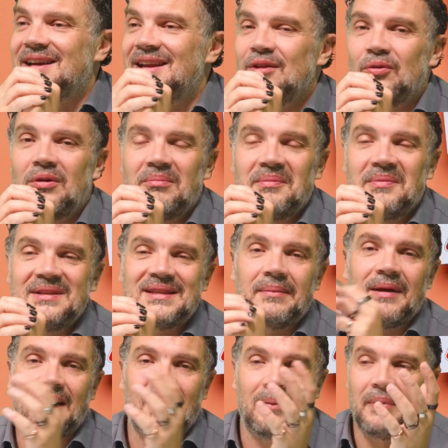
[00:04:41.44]
credo,
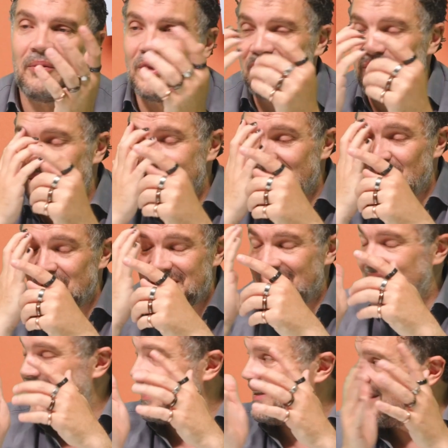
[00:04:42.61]
insieme abbiamo detto l'altra
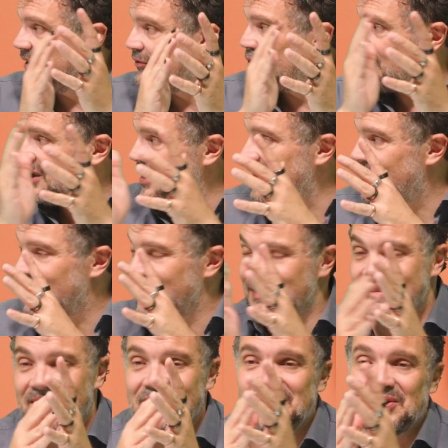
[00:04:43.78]
volta, ai telefonini, alle
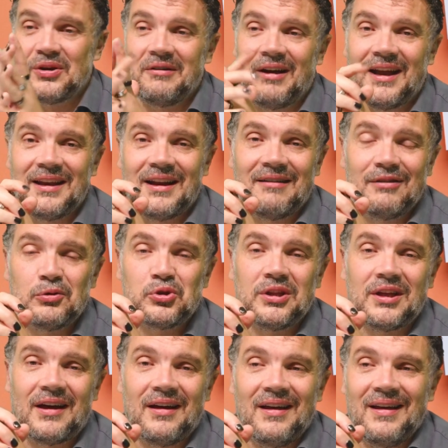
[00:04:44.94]
distrazioni varie, alla
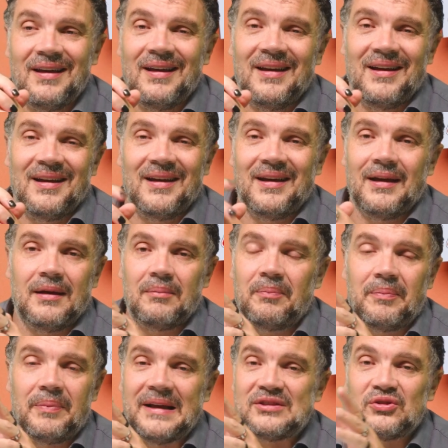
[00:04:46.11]
velocità, eh,
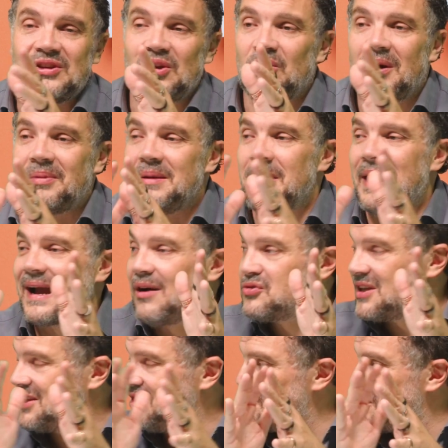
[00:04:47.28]
penso siano la prima
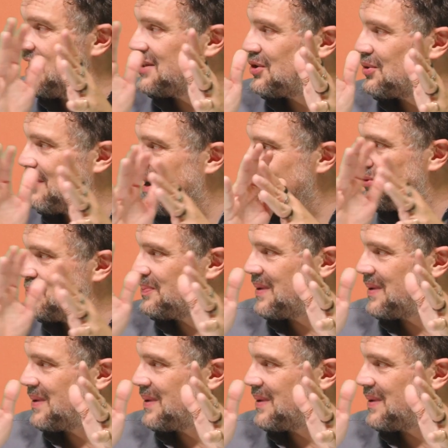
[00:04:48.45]
causa di incidente ormai su